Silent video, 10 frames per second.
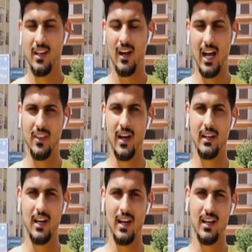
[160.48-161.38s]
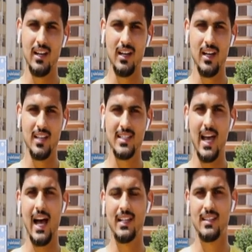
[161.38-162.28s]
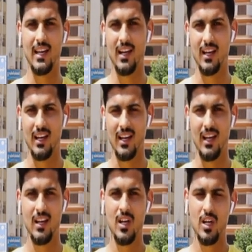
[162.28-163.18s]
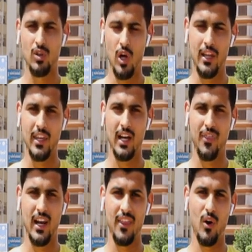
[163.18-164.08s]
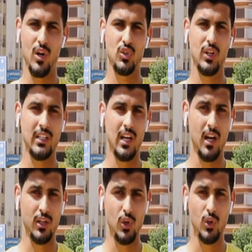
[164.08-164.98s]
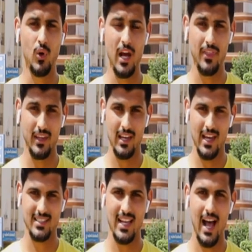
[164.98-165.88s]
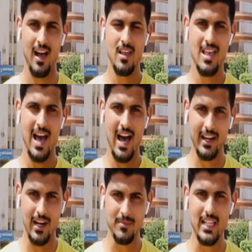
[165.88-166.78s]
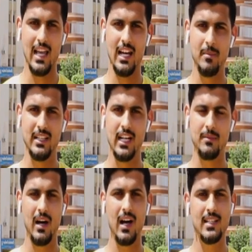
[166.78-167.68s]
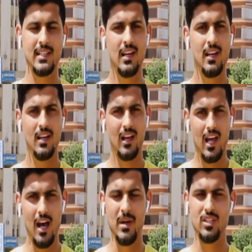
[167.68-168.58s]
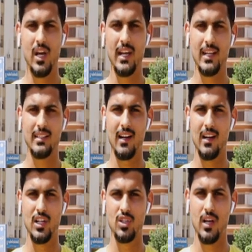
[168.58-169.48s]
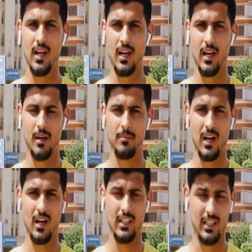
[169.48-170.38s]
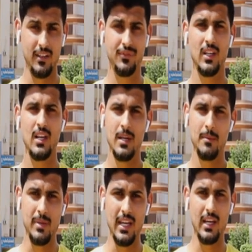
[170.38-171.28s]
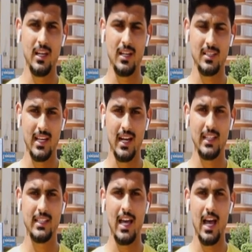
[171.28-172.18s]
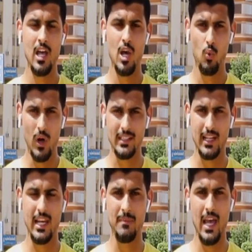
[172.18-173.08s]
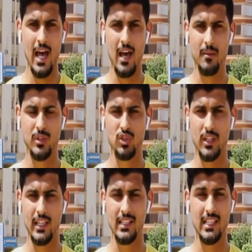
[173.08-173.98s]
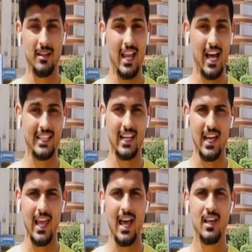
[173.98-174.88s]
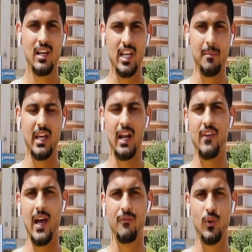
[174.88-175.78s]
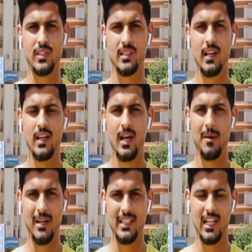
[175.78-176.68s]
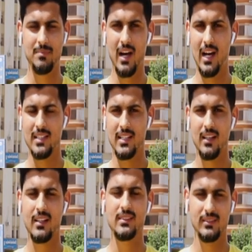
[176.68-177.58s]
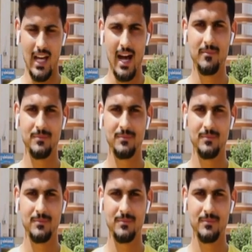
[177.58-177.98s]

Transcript: أيضا آه، الساعة آه، حديقة 23 آه، يوليو هذه الساعة الرمزية لمدينة بنغازي قامت شركة الخليج آه، للنفط بصيانتها وتركيبها من جديد لها دلالة كبيرة في أنفس مدينة بنغازي نعم